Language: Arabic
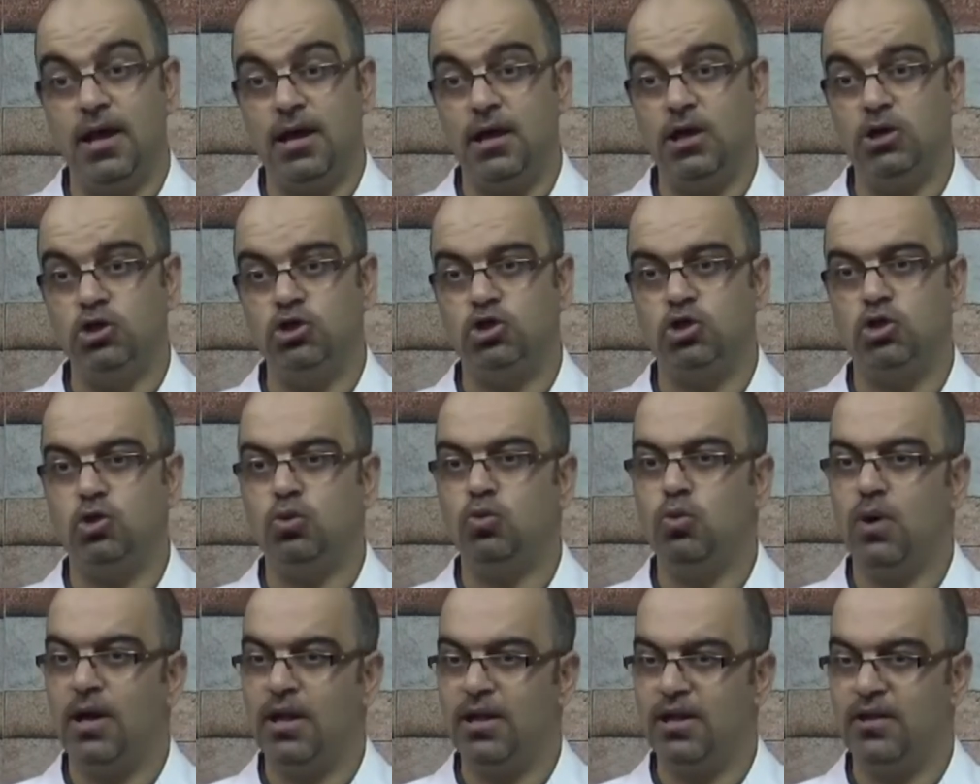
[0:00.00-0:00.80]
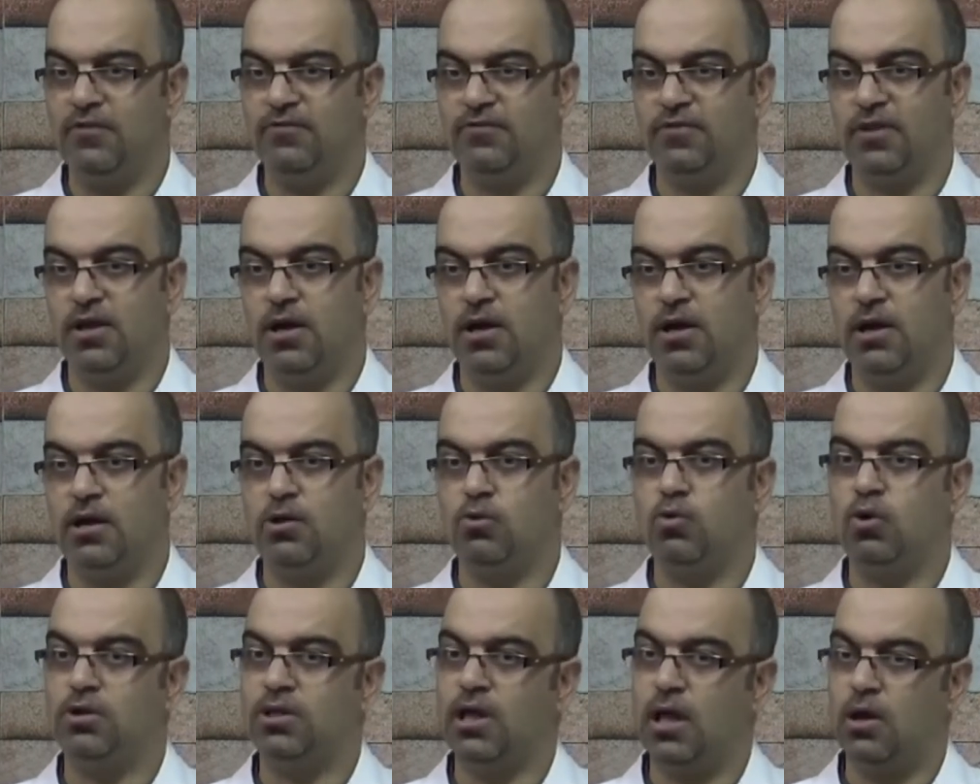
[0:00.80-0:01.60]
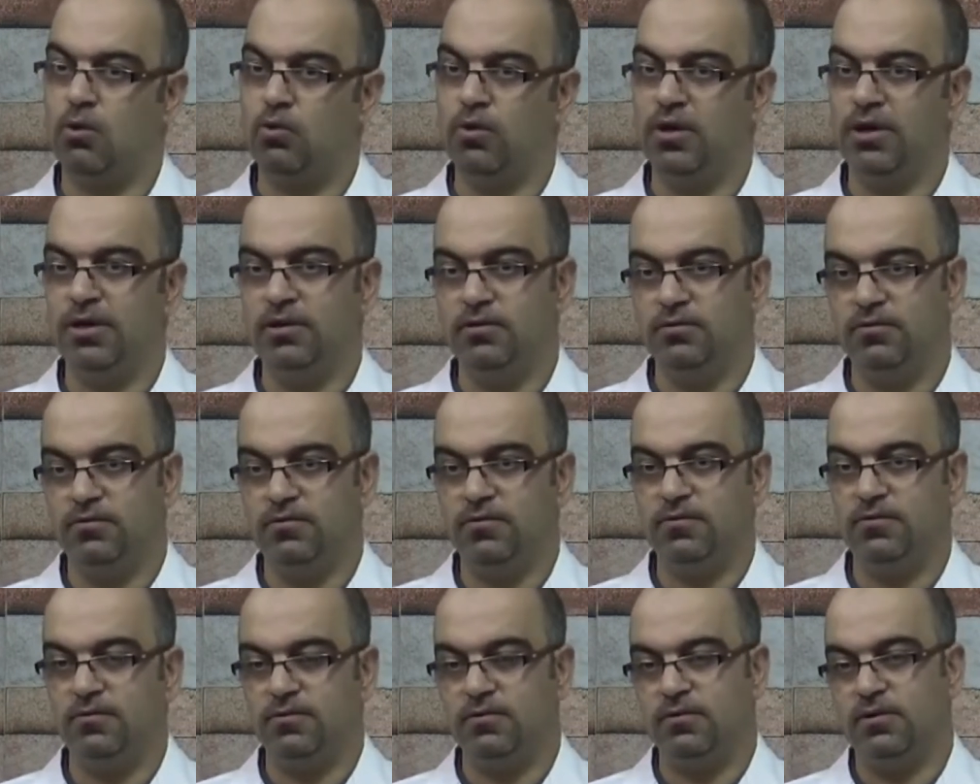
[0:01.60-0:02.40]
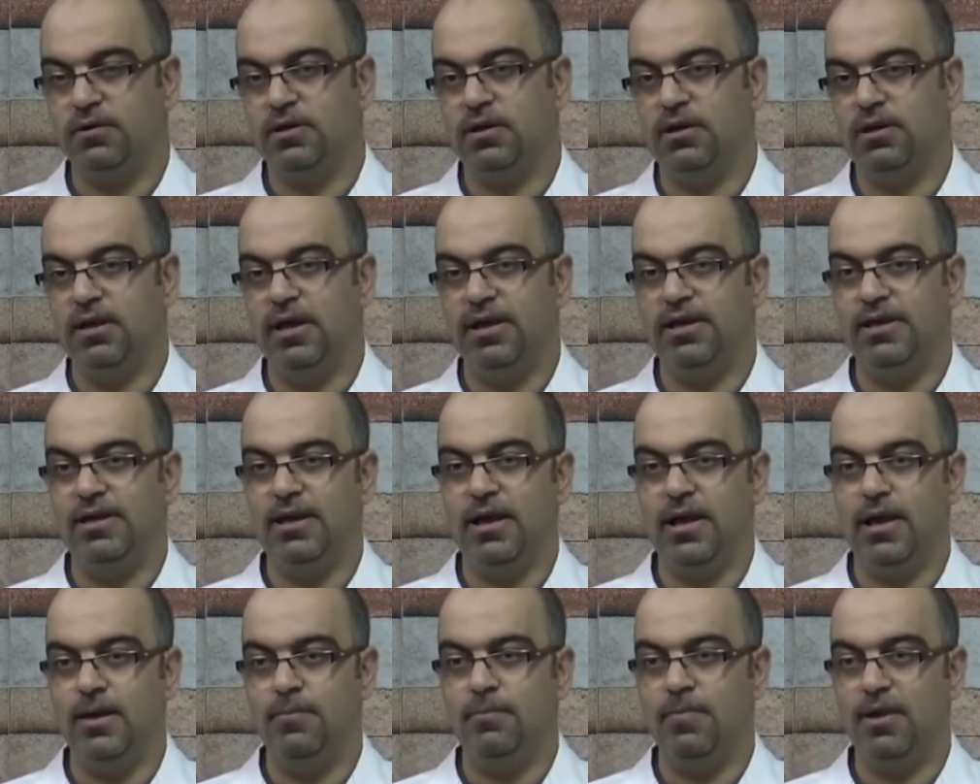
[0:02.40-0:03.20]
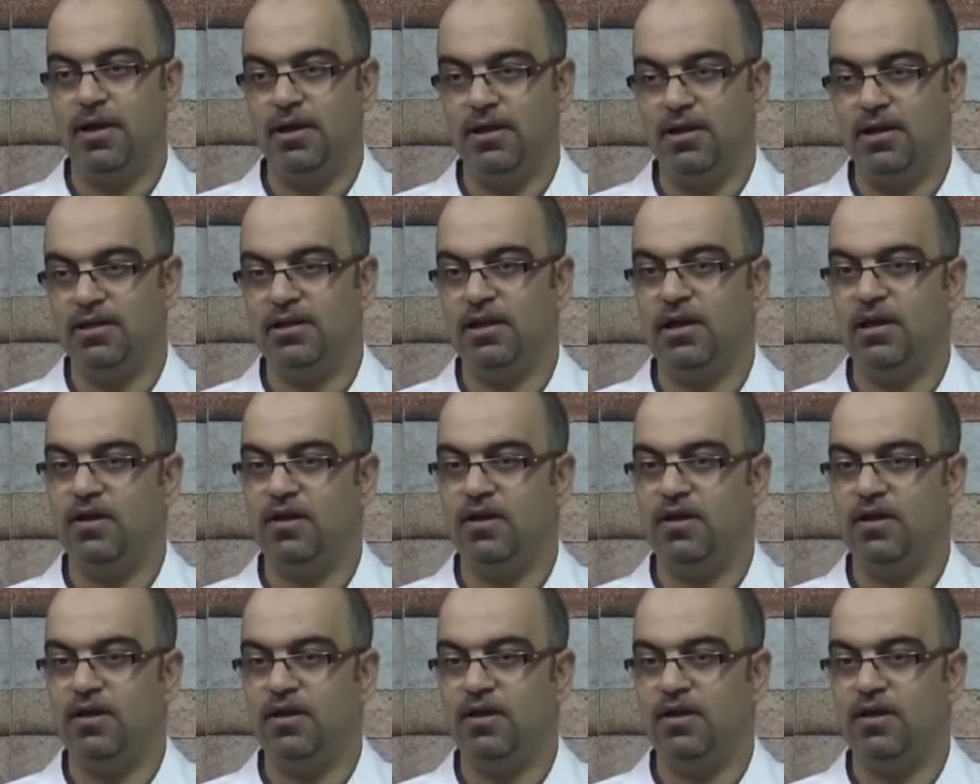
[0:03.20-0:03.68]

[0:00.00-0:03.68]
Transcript: آه، والإفطار وتعويض الأيام التي آه،